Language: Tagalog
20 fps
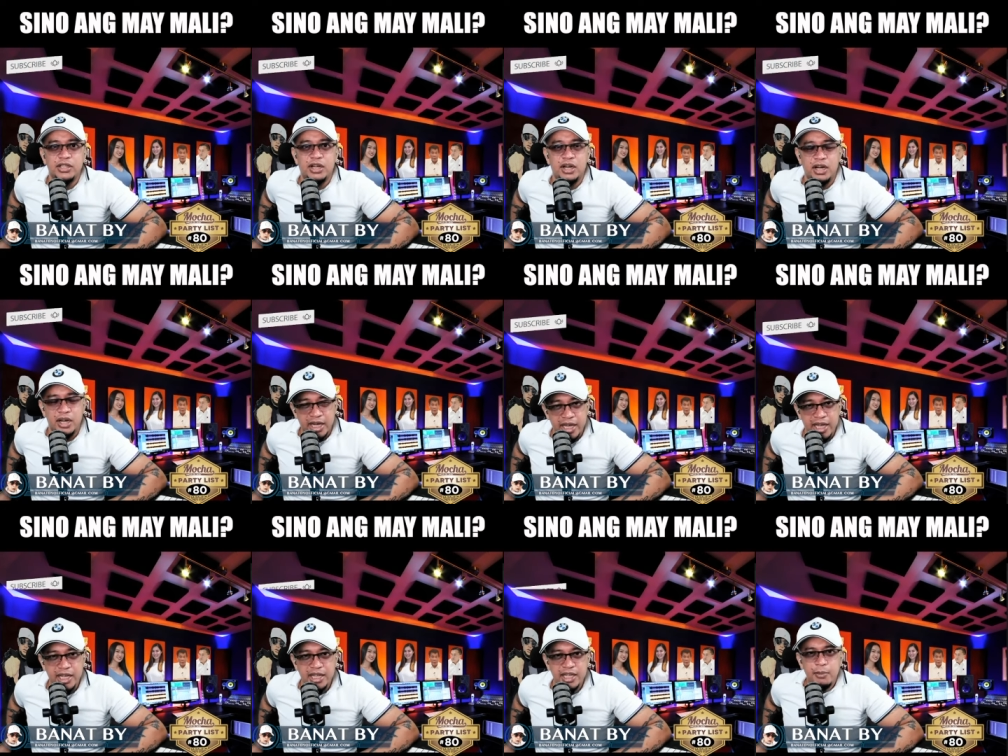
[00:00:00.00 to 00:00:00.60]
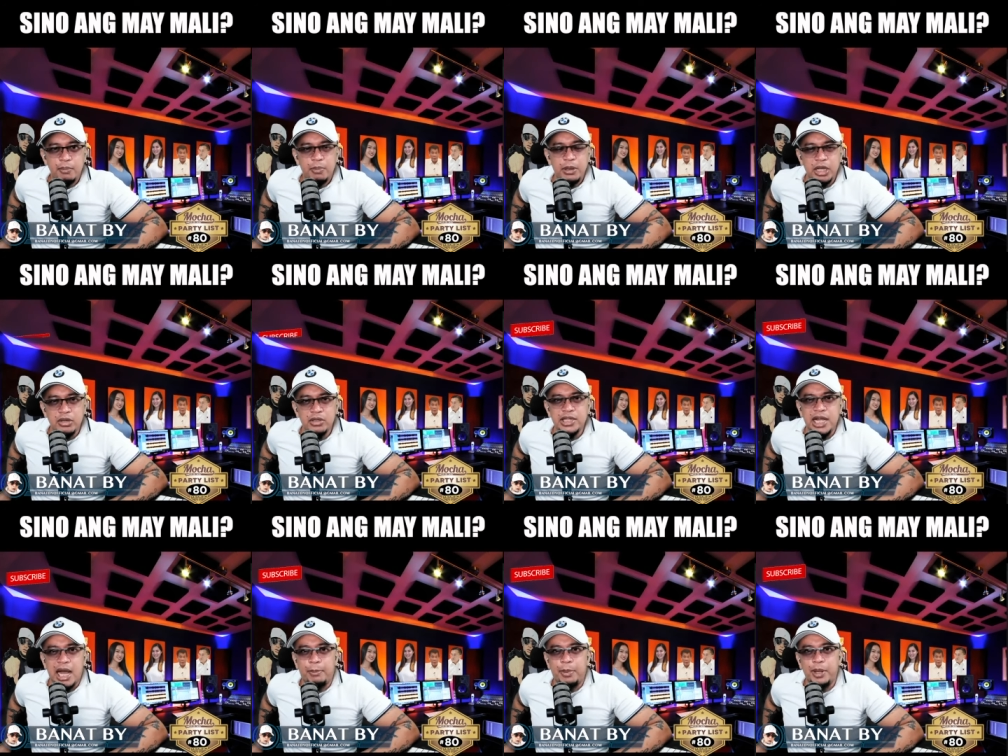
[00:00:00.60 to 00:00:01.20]
Okay? Pero
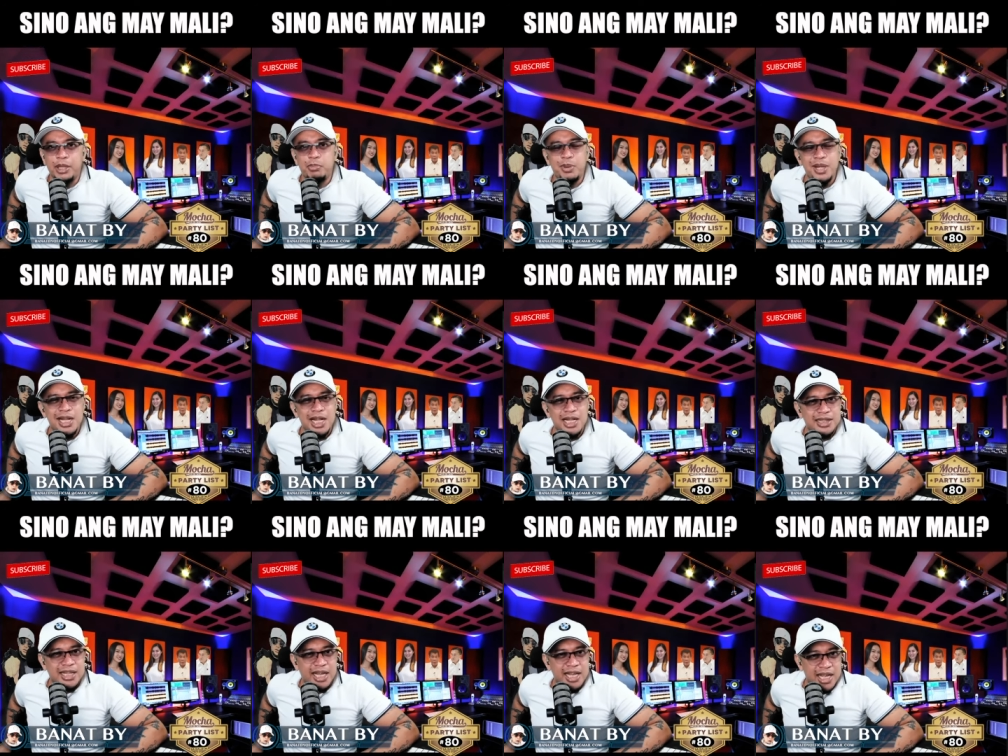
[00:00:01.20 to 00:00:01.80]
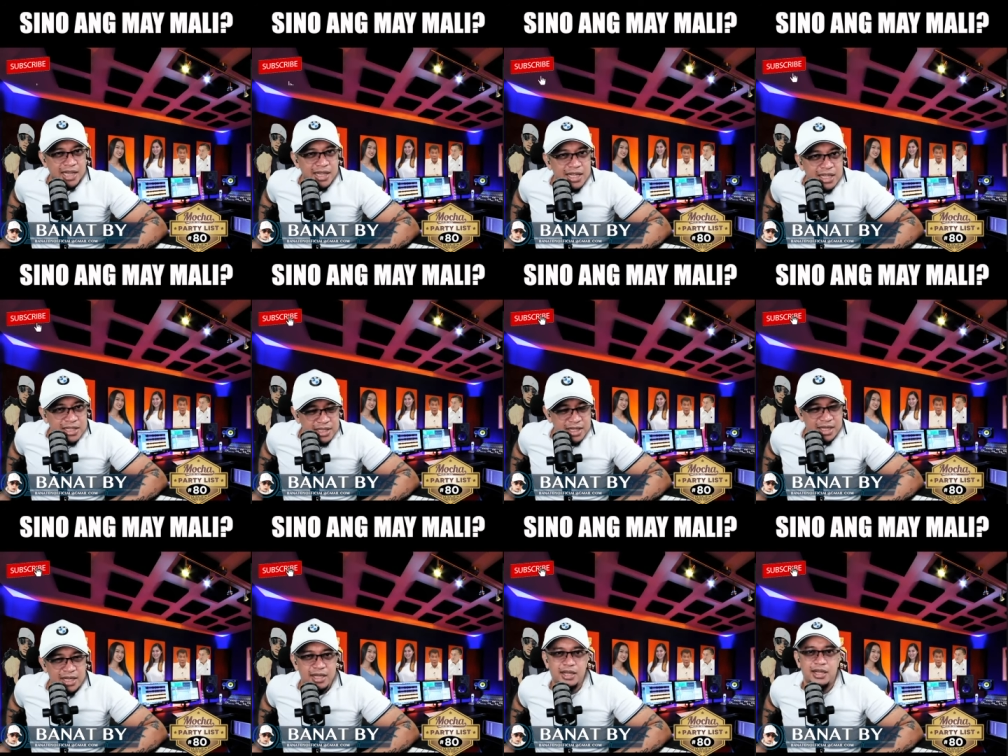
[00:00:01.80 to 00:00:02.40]
dapat binantayan
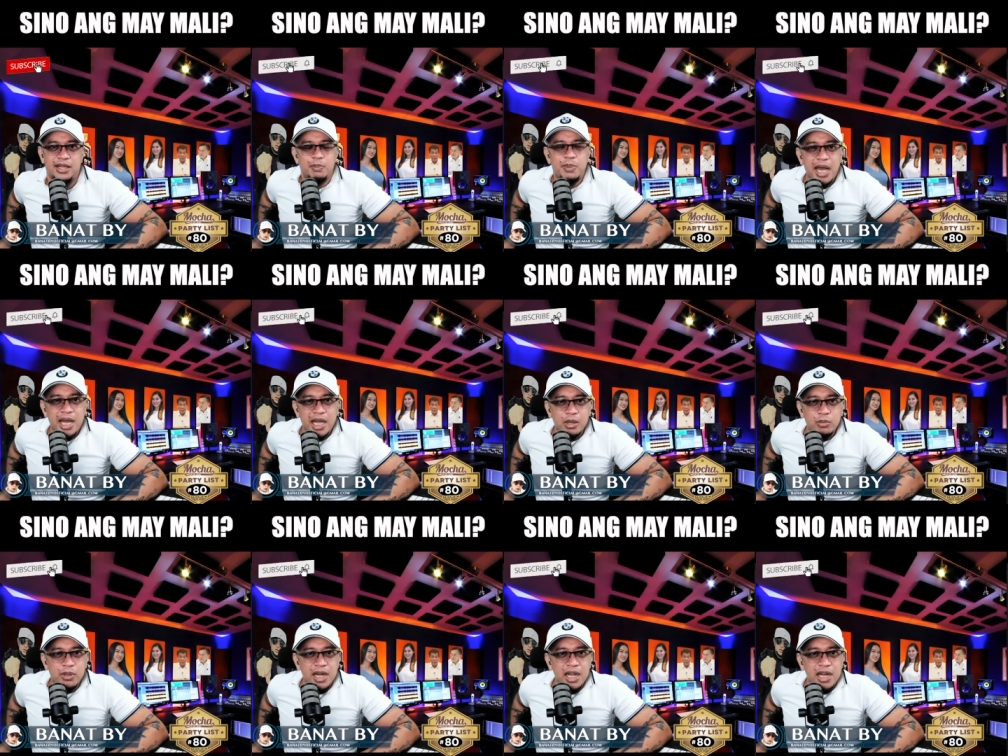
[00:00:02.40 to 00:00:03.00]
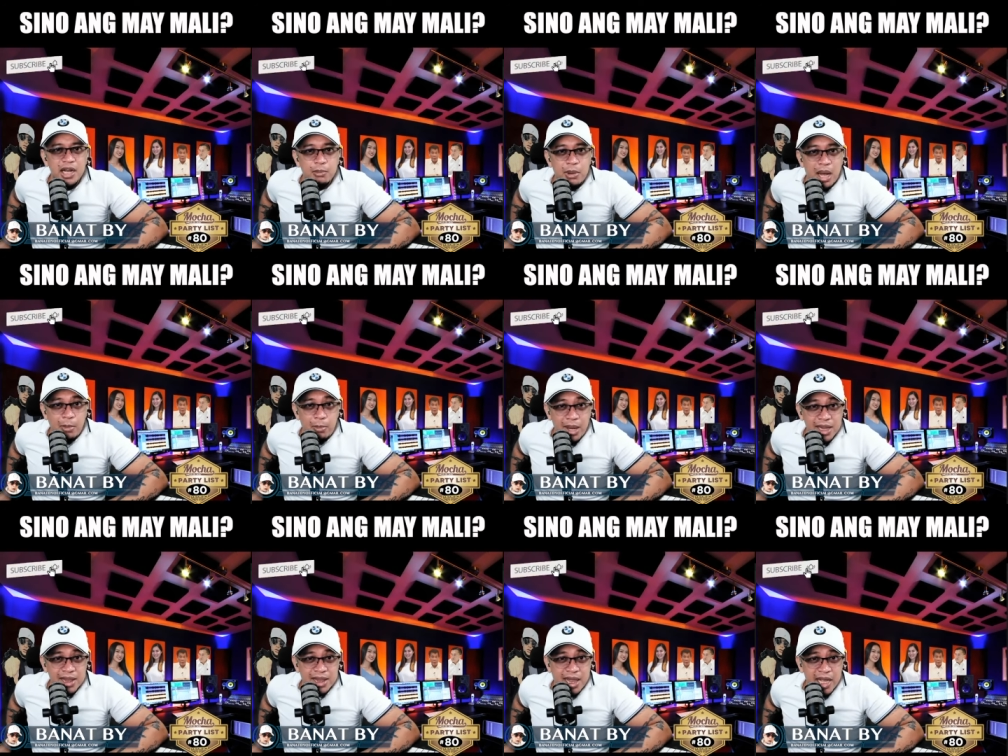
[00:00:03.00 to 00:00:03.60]
kasi. Bakit wala
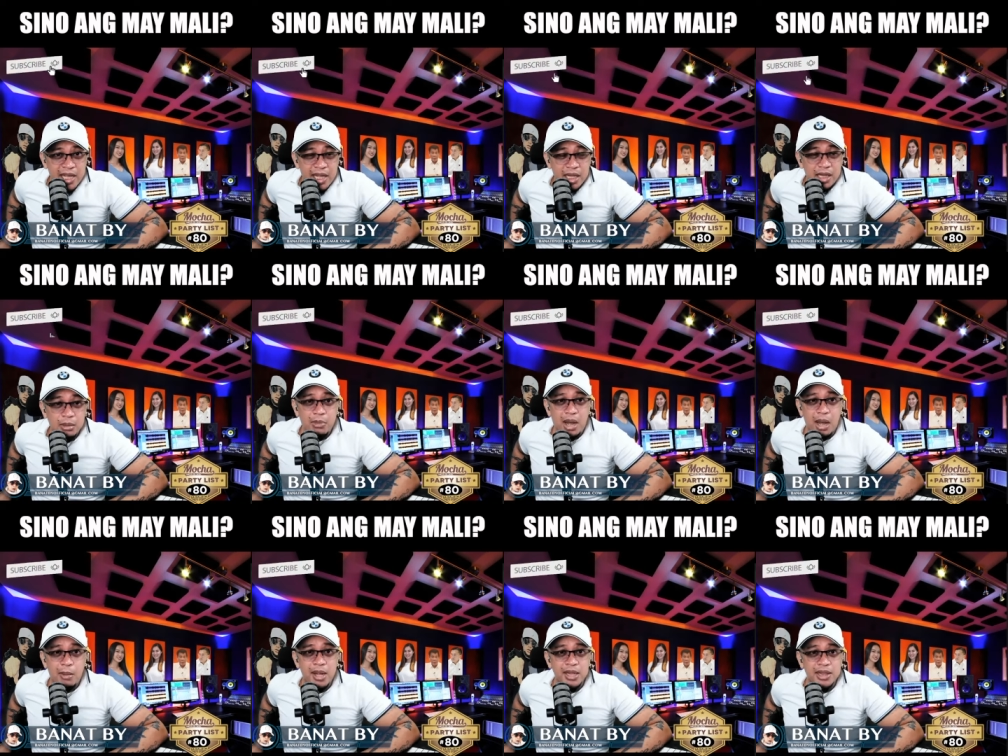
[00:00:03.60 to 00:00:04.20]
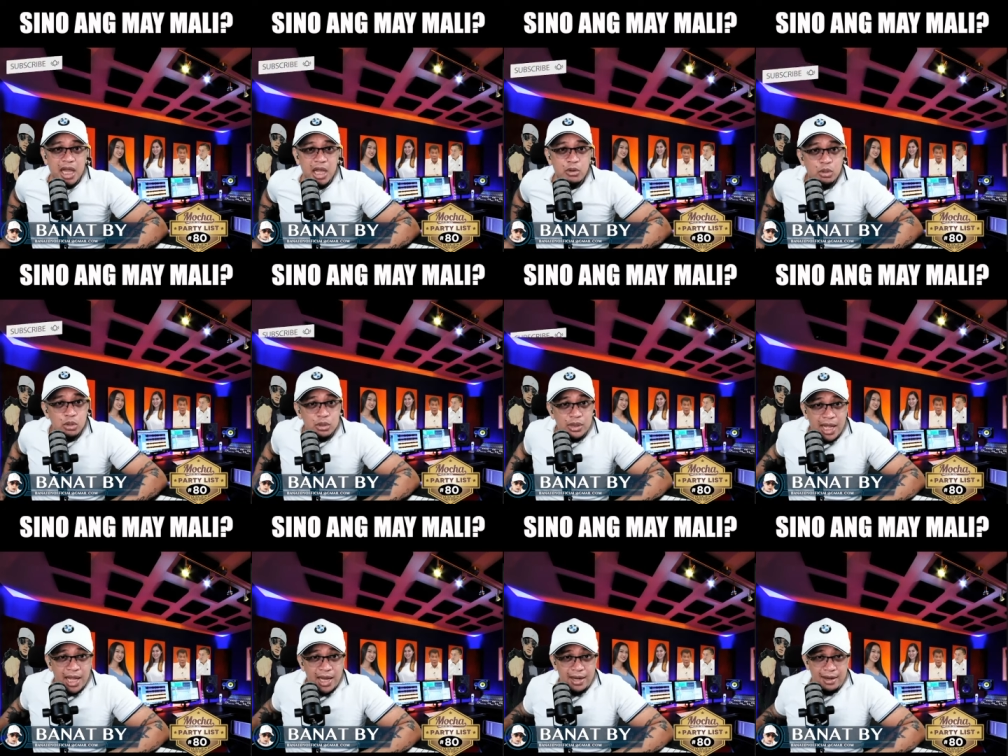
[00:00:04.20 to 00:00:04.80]
nagbabantay? Ang nagbabantay,
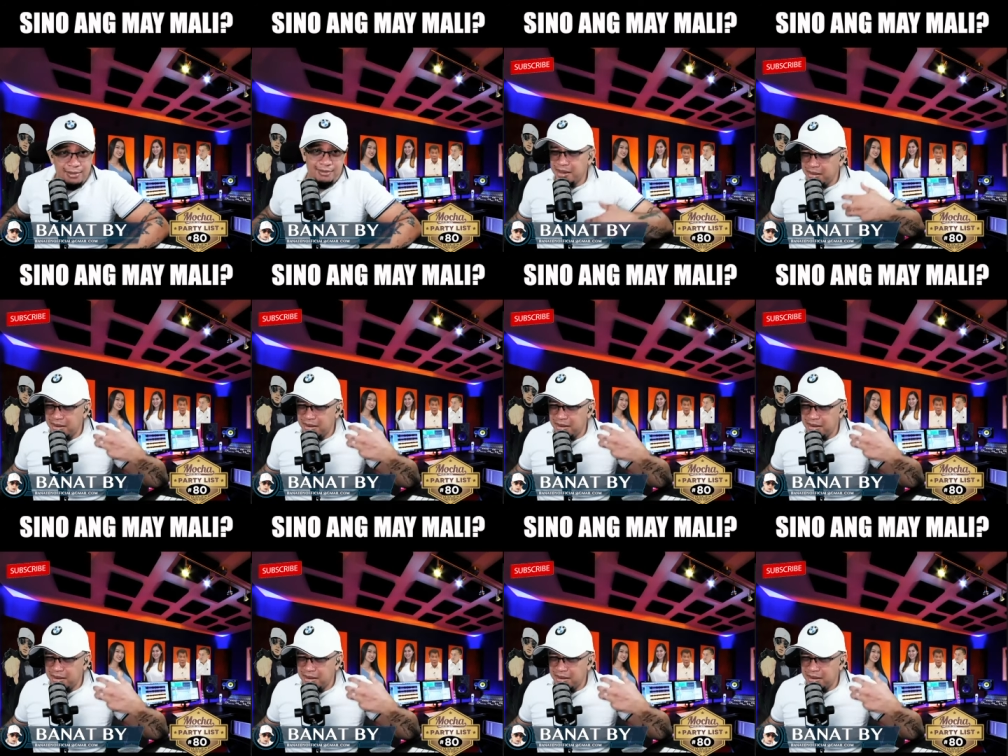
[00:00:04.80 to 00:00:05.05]
hotel.